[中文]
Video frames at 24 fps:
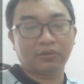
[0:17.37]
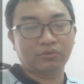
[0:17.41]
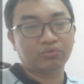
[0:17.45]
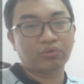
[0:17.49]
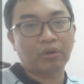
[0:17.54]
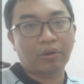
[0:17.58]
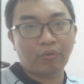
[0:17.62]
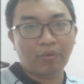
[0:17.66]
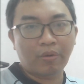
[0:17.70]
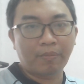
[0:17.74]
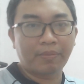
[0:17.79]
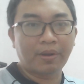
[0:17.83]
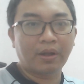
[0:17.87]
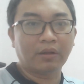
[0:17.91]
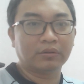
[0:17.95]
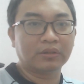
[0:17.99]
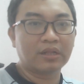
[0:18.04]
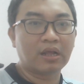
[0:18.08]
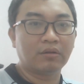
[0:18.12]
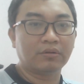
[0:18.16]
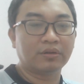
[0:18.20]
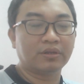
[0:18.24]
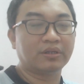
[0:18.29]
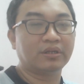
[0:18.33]
转换跑道，
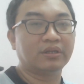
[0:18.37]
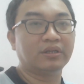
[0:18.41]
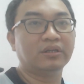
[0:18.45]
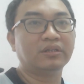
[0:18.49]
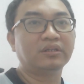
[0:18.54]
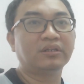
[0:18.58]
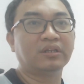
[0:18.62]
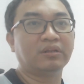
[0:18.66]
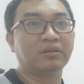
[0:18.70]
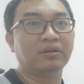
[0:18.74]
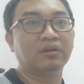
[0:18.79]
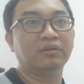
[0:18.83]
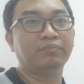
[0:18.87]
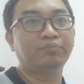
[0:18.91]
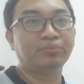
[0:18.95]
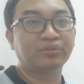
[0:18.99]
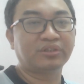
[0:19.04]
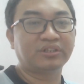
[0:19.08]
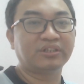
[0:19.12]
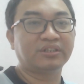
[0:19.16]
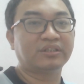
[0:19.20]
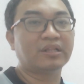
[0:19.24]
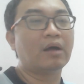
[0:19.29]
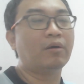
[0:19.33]
了，而你而不
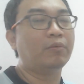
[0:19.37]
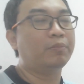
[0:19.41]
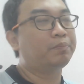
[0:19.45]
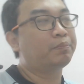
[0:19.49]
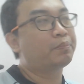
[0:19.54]
知道，